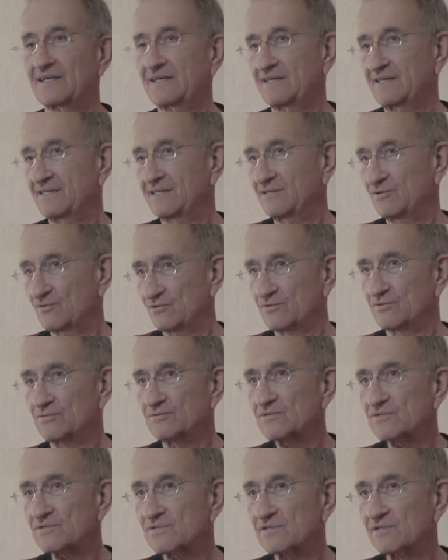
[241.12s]
in die
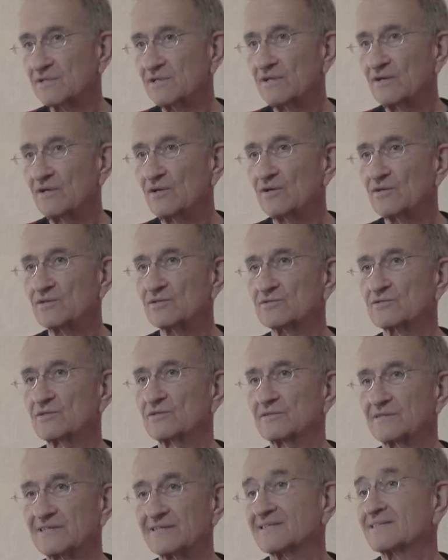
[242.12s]
Kunst,
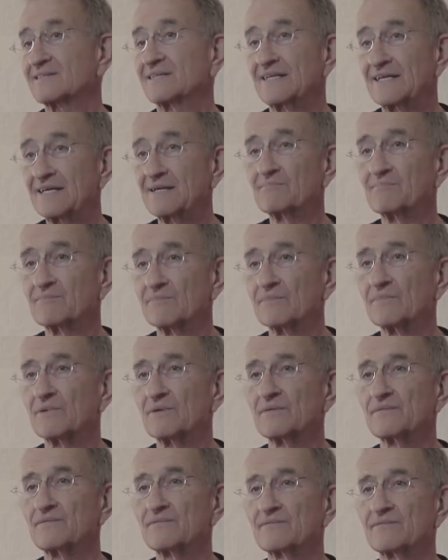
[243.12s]
sondern das Leben,
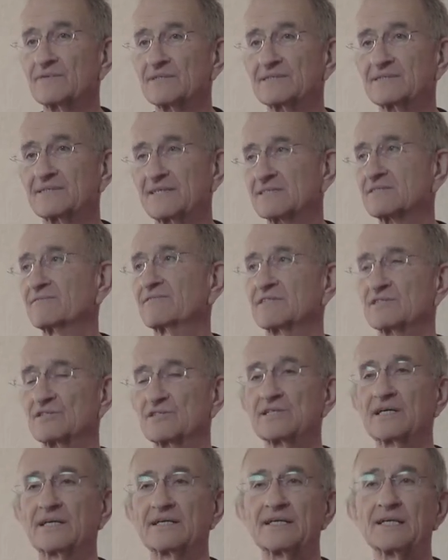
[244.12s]
was, das, was
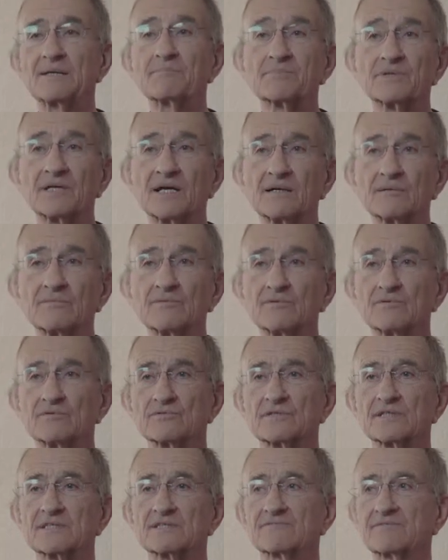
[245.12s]
ich erlebt habe
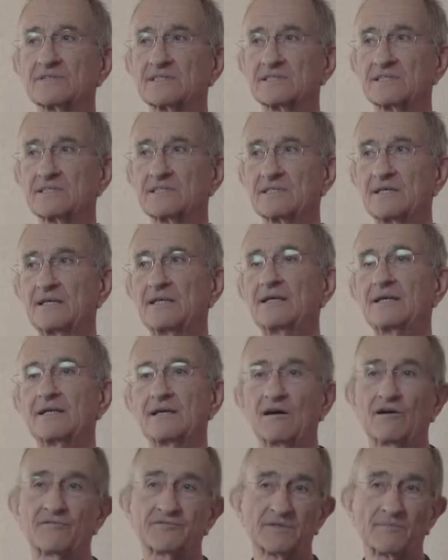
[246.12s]
und das, was ich
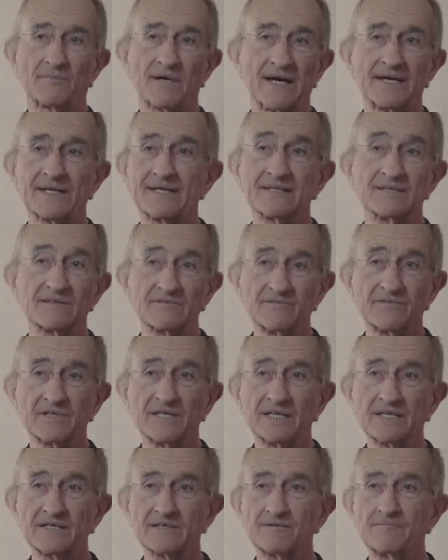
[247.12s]
auf dem eigenen
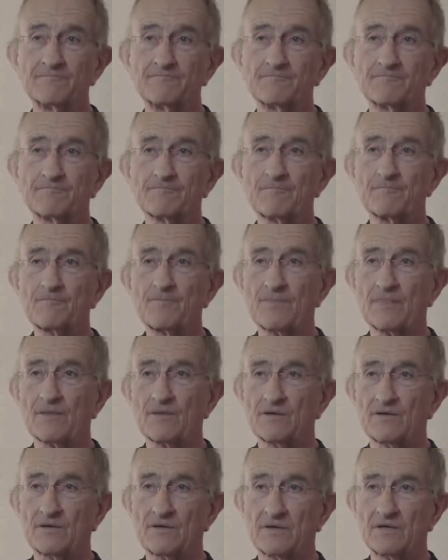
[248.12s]
Weg,
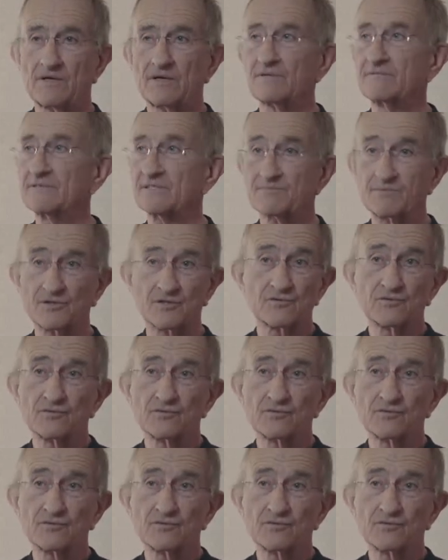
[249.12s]
äh, was mir